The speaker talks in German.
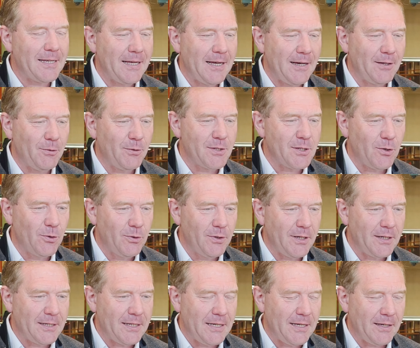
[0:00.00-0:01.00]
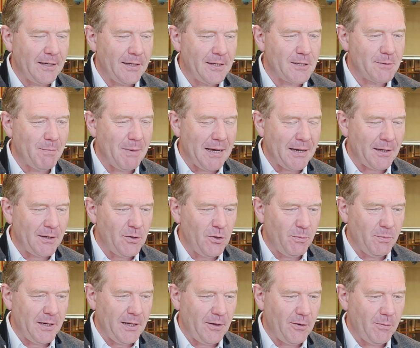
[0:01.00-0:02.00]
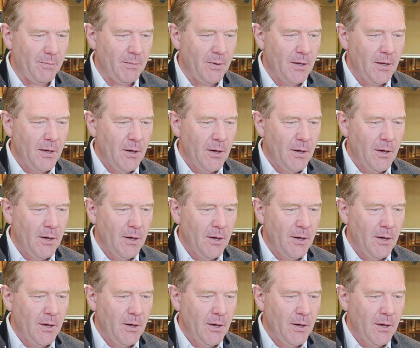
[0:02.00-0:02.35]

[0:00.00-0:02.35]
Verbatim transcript: Jahren unser 100-jähriges Markenjubiläum.